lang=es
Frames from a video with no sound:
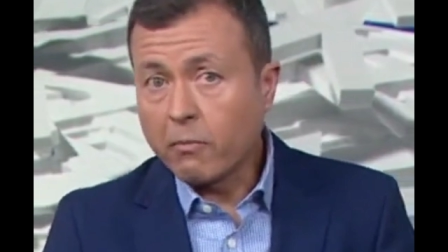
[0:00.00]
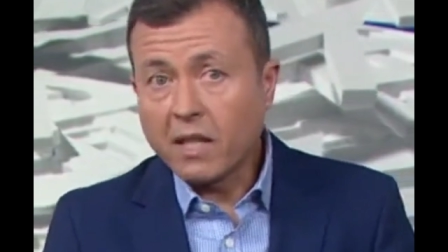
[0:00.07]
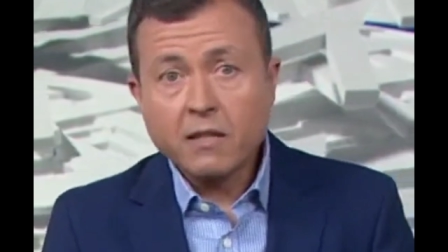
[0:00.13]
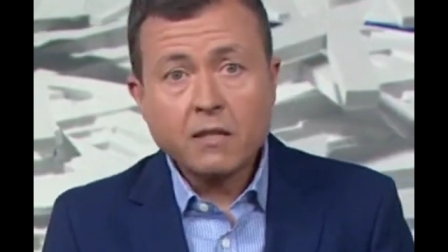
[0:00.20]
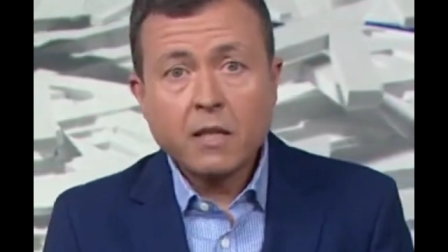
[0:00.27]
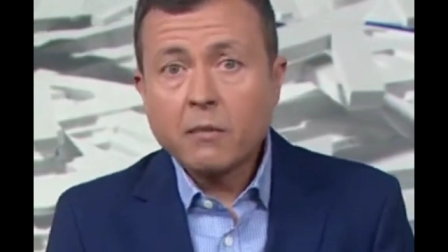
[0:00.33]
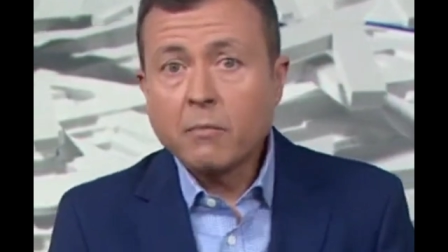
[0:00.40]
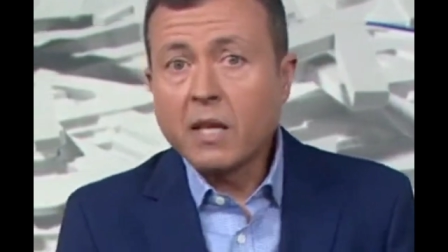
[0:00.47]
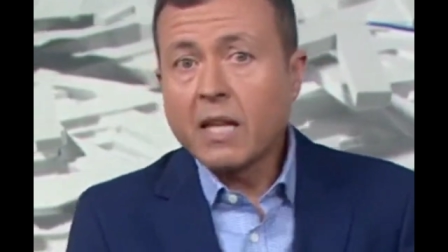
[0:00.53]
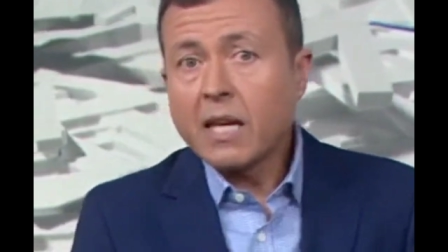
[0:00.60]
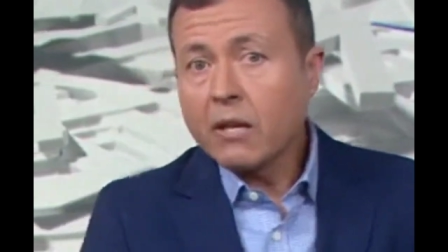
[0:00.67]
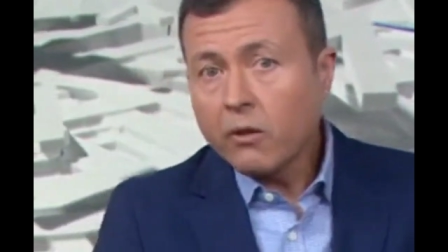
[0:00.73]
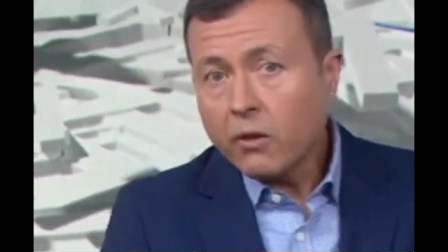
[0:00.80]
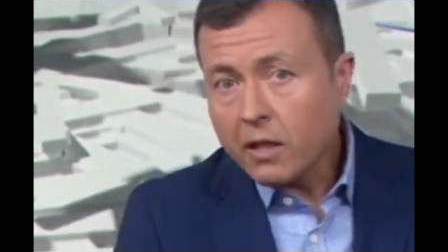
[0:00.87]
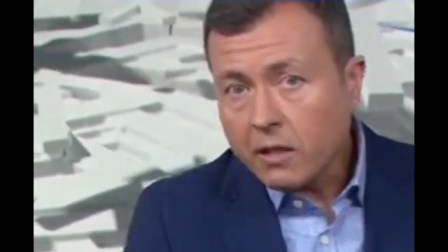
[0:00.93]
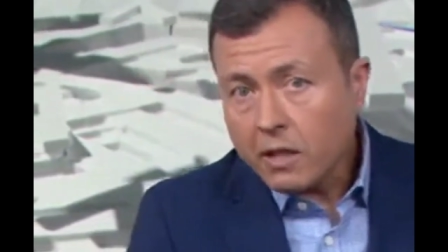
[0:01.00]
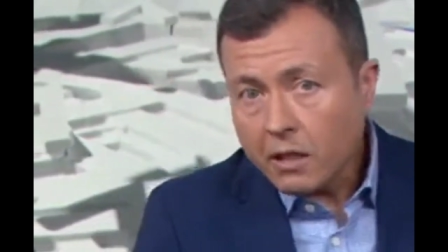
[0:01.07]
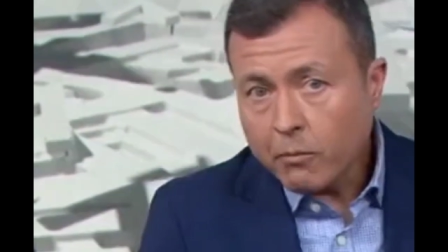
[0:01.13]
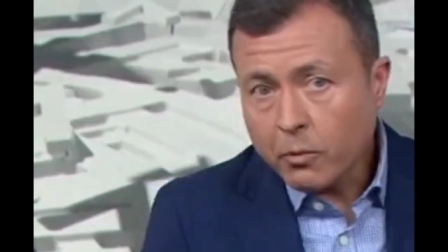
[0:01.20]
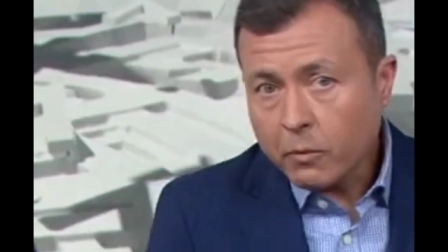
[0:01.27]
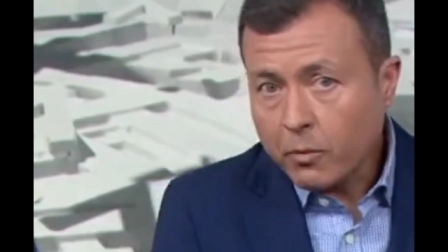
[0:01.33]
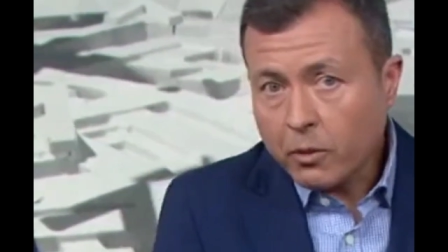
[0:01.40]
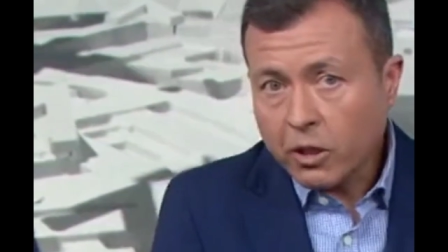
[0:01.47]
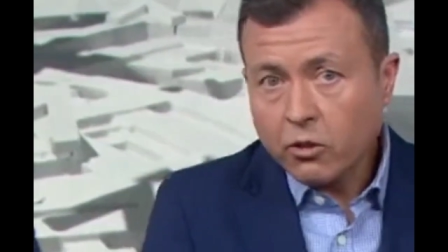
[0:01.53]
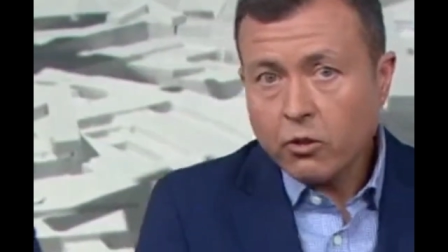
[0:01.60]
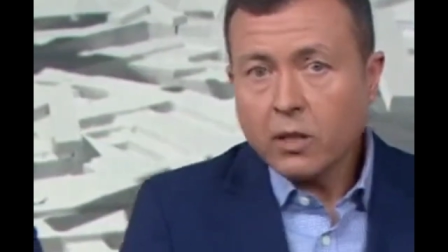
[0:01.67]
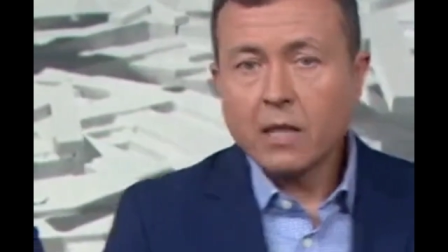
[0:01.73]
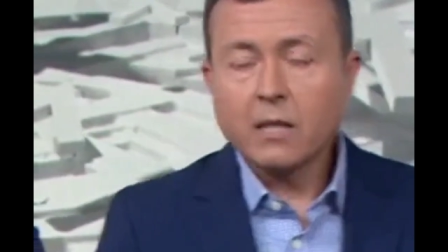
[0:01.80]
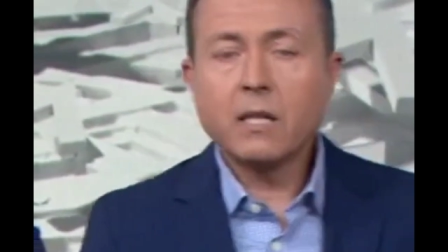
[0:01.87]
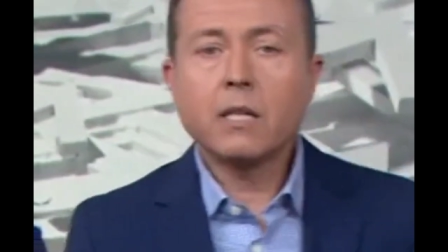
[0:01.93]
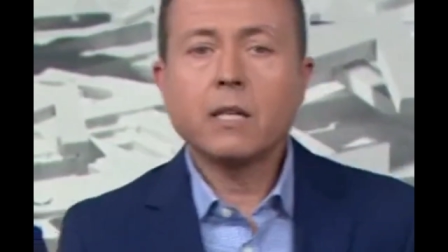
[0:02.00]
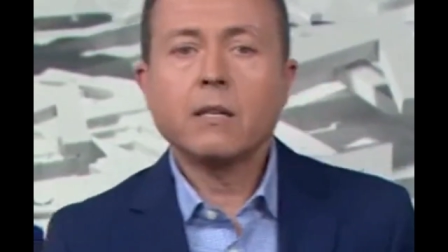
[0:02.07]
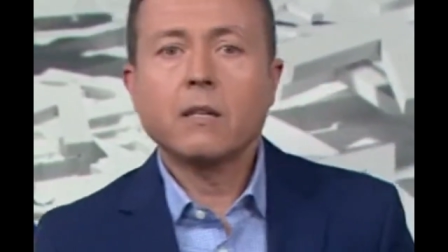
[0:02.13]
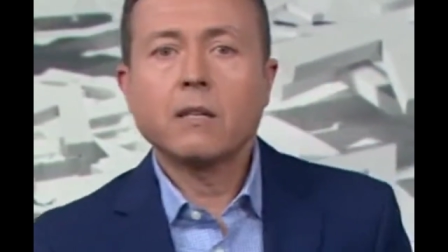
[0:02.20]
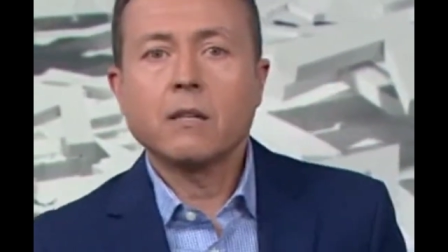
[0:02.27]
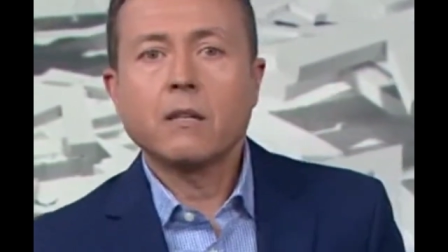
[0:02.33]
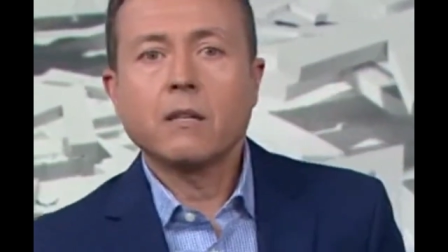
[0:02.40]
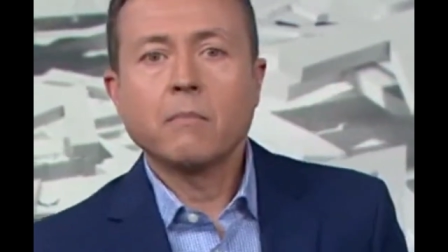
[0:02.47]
forma de ser, mi edad, yo qué sé, pues porque soy así